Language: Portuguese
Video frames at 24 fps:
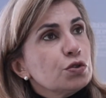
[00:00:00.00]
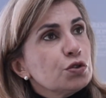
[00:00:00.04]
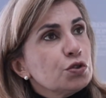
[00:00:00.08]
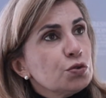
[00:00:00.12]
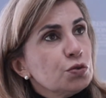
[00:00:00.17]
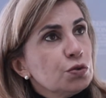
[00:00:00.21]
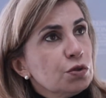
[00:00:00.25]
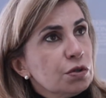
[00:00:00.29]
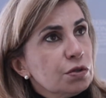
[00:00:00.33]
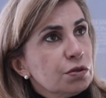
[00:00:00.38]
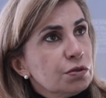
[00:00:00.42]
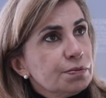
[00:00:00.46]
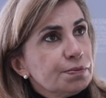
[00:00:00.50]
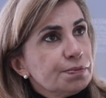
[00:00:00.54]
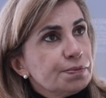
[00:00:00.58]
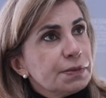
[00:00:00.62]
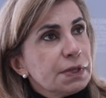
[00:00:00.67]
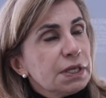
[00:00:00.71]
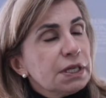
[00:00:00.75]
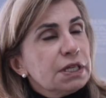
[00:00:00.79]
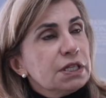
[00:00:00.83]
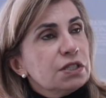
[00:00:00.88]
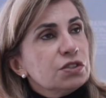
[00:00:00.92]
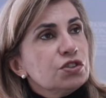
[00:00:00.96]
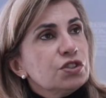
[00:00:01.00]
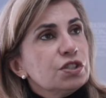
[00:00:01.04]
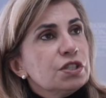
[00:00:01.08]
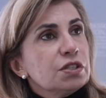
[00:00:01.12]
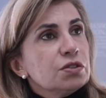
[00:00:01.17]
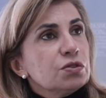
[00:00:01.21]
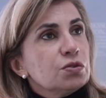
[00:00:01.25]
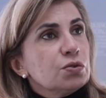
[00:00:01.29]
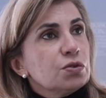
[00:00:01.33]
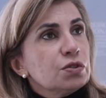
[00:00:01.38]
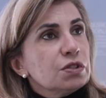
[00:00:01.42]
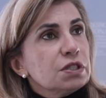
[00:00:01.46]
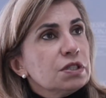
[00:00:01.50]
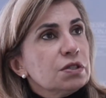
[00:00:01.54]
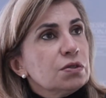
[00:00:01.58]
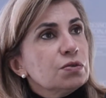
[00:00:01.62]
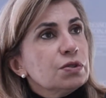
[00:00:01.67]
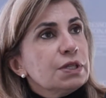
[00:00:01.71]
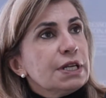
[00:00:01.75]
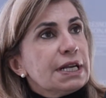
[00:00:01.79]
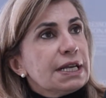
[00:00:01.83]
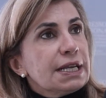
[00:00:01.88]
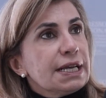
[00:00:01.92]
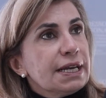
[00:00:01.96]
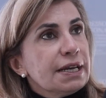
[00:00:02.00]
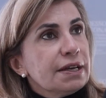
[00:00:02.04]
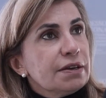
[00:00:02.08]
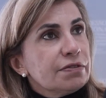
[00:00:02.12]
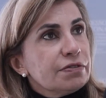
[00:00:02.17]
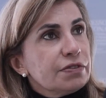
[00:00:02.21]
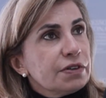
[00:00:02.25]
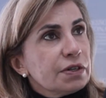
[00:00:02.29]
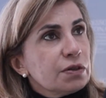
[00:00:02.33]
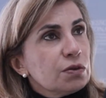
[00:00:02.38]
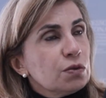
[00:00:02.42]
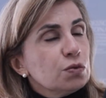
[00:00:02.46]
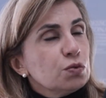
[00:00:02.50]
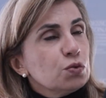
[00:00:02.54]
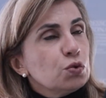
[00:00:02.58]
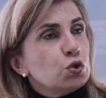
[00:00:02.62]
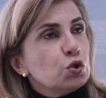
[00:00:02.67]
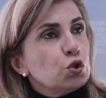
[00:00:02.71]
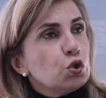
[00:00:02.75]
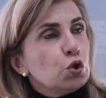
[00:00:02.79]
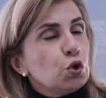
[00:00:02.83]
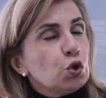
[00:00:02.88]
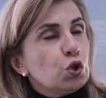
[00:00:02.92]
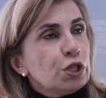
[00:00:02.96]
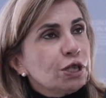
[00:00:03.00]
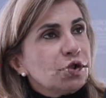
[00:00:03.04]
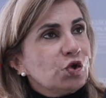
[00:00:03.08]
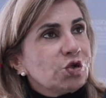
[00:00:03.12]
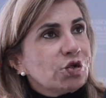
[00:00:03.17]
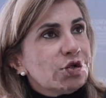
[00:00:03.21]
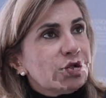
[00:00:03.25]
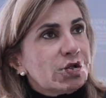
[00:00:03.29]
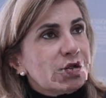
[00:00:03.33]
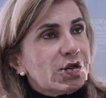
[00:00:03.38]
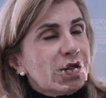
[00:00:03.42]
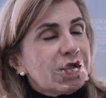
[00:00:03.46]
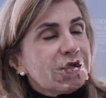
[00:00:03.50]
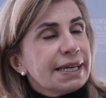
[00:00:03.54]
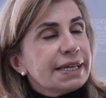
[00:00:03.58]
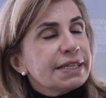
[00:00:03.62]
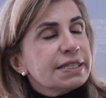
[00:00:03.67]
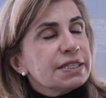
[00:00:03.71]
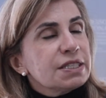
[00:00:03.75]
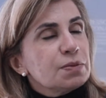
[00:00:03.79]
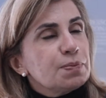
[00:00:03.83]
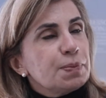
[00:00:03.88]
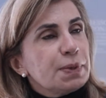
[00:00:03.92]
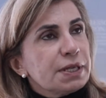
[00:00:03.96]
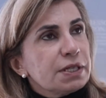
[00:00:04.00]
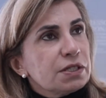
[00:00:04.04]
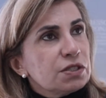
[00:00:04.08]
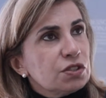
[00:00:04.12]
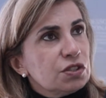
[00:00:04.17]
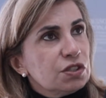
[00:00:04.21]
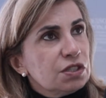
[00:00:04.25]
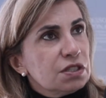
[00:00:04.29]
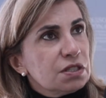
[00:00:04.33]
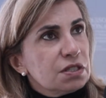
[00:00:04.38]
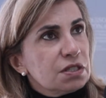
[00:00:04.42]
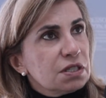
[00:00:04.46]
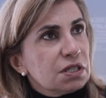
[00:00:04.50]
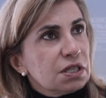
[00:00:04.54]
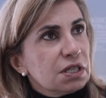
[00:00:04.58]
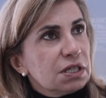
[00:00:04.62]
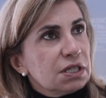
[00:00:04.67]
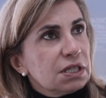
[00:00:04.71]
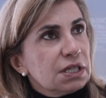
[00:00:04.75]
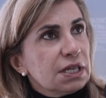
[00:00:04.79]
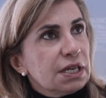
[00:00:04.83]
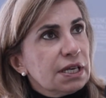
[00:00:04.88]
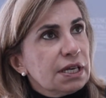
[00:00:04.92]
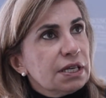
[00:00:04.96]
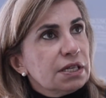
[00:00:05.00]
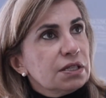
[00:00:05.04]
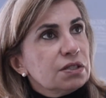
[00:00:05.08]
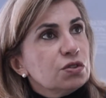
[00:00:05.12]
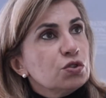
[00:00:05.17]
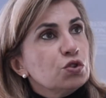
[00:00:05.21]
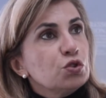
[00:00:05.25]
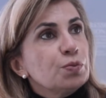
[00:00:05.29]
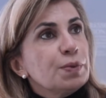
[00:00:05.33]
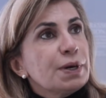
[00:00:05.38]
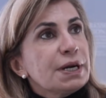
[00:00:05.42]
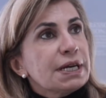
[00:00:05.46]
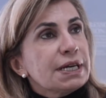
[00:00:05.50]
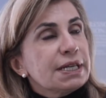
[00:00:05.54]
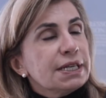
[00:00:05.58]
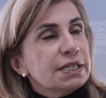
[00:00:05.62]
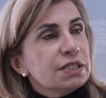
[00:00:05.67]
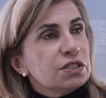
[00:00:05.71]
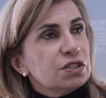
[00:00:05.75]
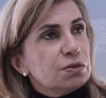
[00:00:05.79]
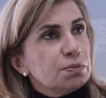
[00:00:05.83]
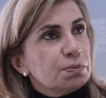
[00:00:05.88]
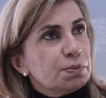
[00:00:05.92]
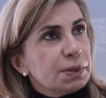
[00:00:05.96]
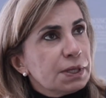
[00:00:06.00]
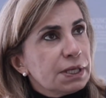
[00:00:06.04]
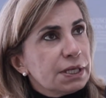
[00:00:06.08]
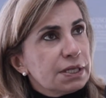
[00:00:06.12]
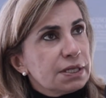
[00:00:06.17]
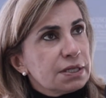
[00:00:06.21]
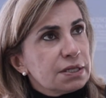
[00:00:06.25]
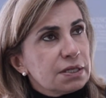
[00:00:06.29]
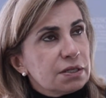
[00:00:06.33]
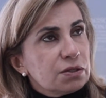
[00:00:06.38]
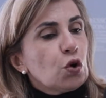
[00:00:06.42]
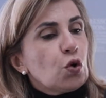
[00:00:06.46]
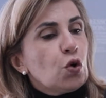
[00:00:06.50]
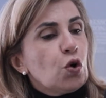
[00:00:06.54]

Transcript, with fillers: Júlio, diretor da Unilever, com toda a expertise que tem de uma grande empresa,